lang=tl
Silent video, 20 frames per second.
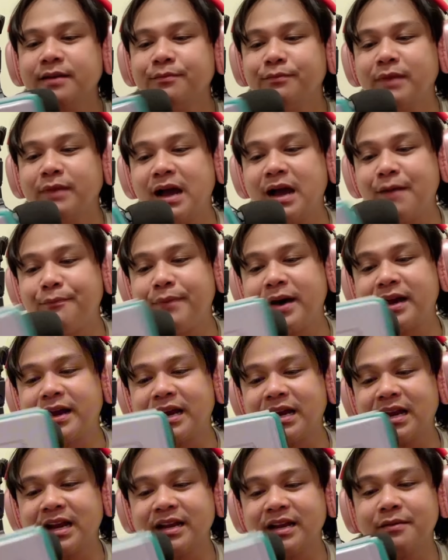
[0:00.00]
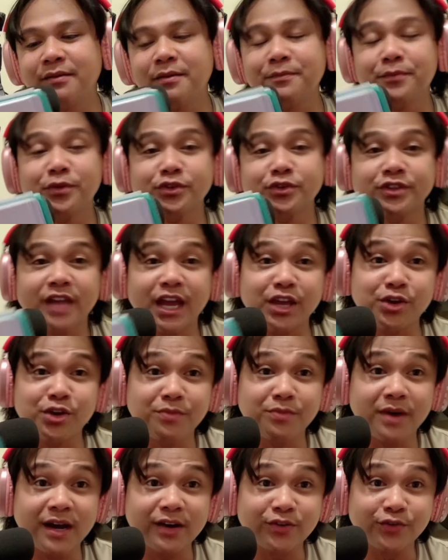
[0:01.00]
Mga paralan naman po tayo
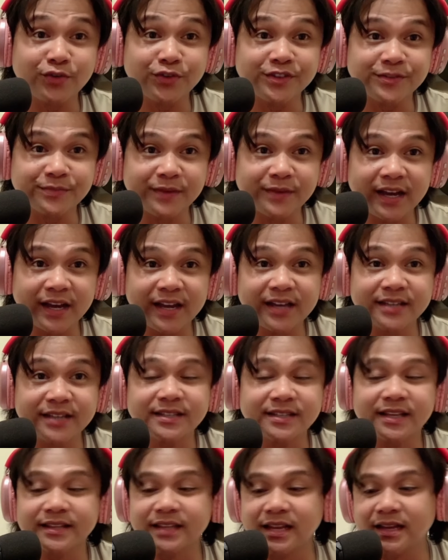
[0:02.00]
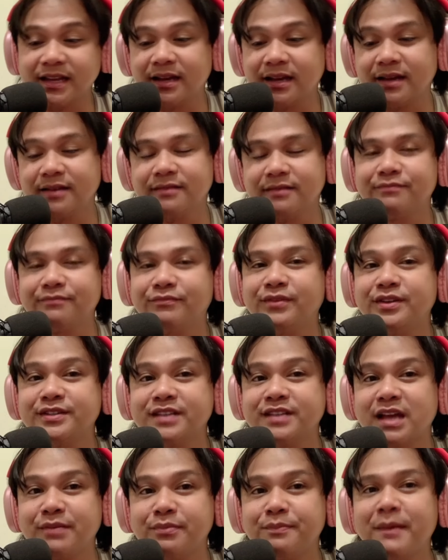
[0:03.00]
mga kuis mga guys na talagang
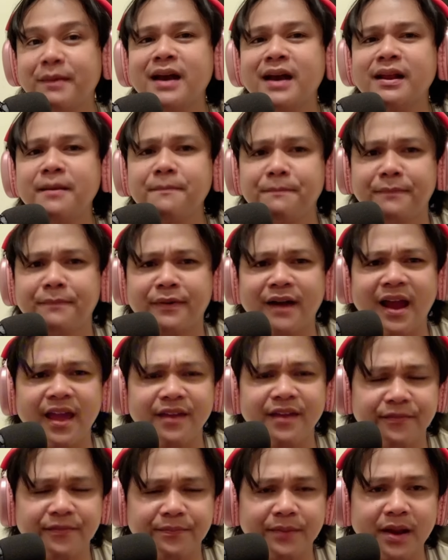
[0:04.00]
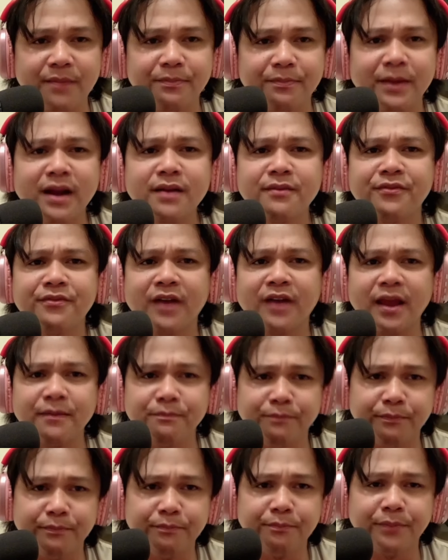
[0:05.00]
masabi parang private, parang
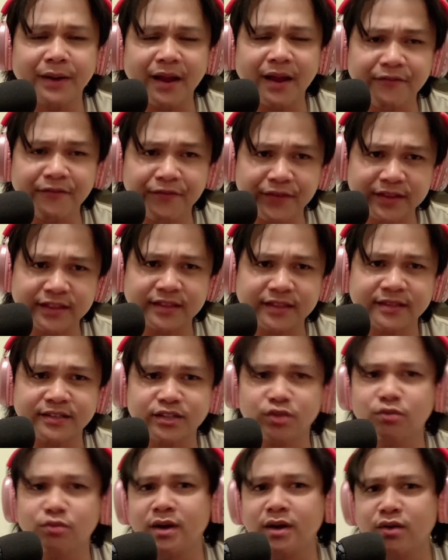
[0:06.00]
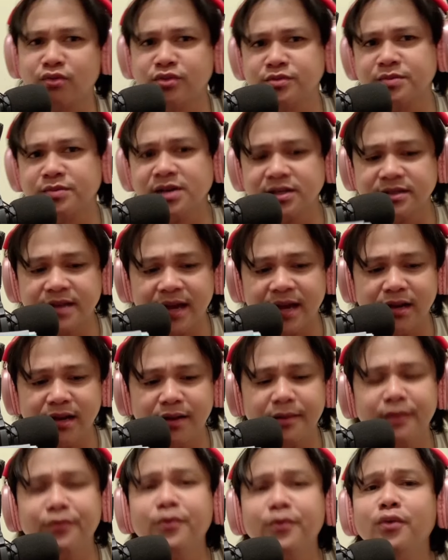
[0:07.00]
private private yung mga kuis mga dahil
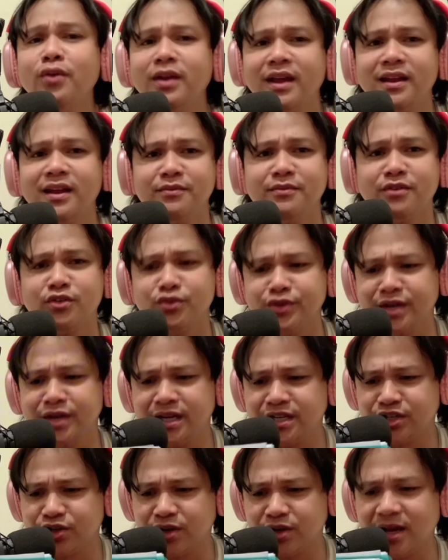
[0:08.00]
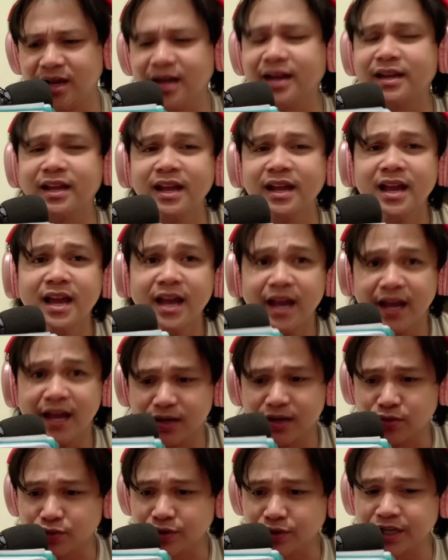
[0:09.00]
fully in condition air, air
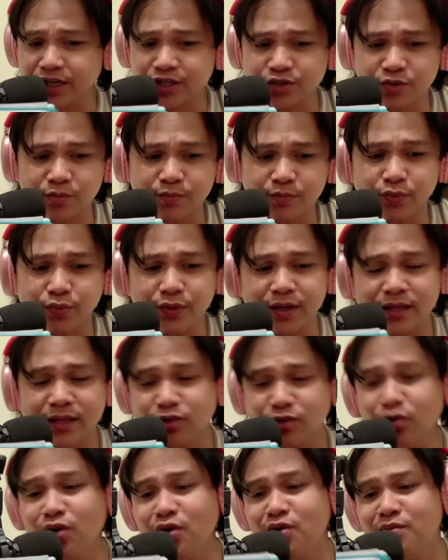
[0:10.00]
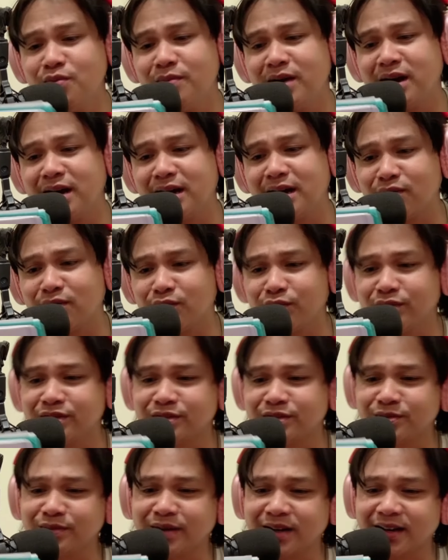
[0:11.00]
condition po ito mga kuis
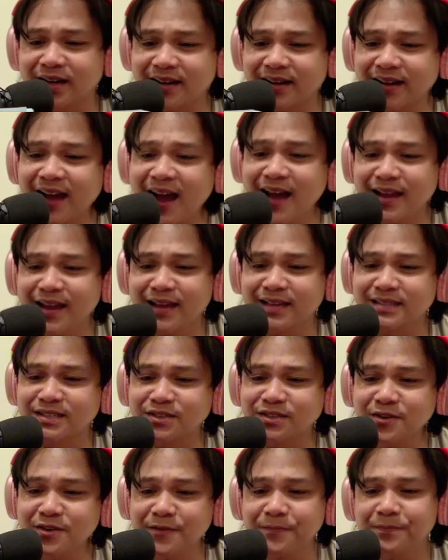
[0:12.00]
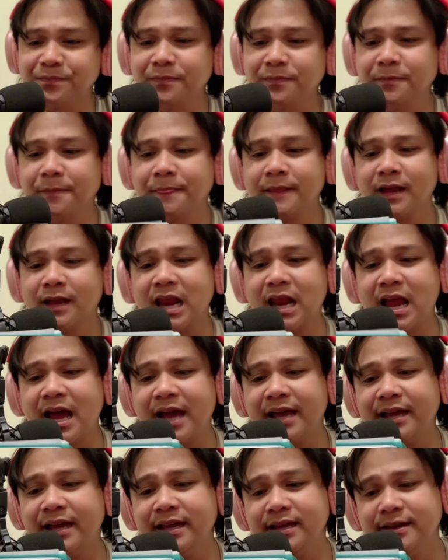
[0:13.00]
mga guys no
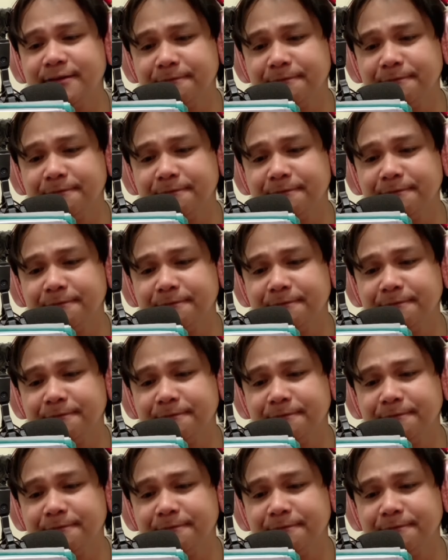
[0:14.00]
like